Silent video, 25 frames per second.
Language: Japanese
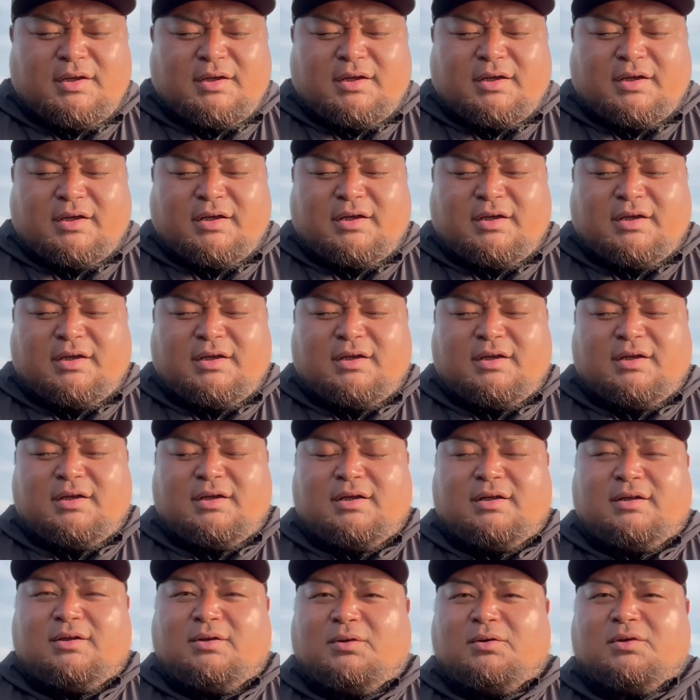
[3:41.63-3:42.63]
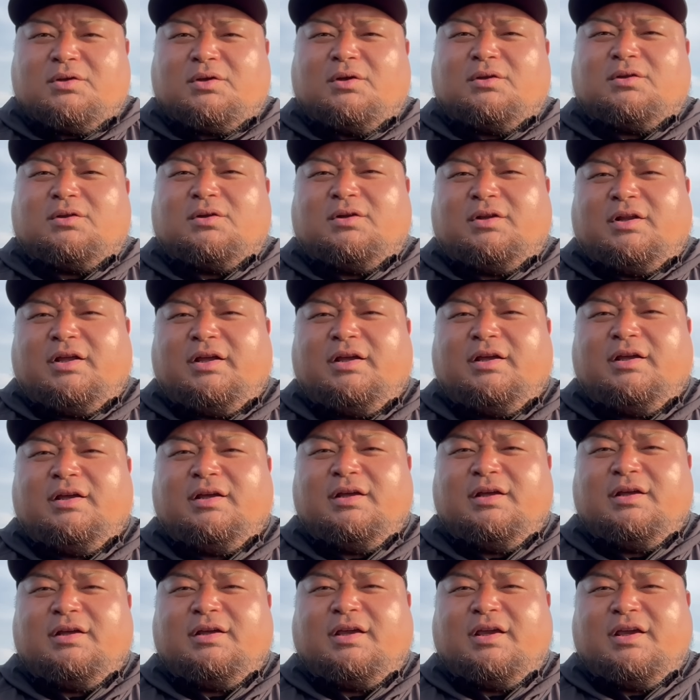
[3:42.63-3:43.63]
東京都のね、
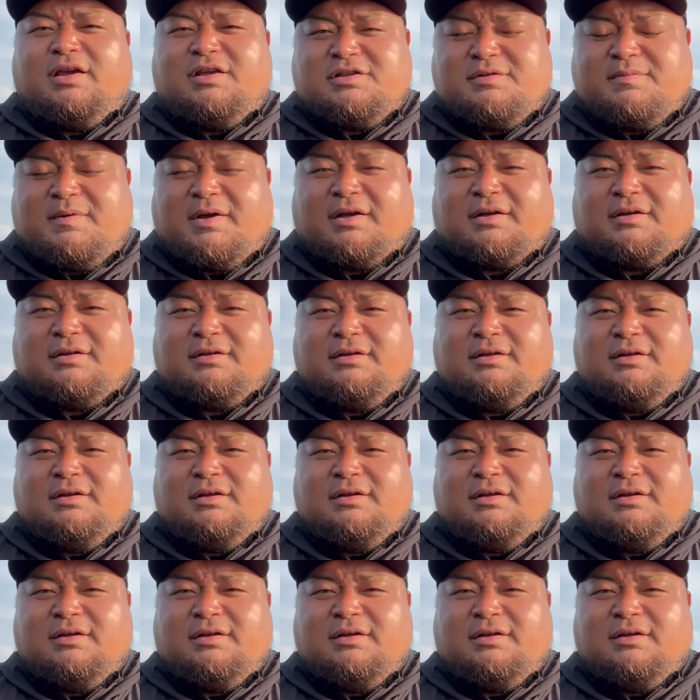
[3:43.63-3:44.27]
掲示板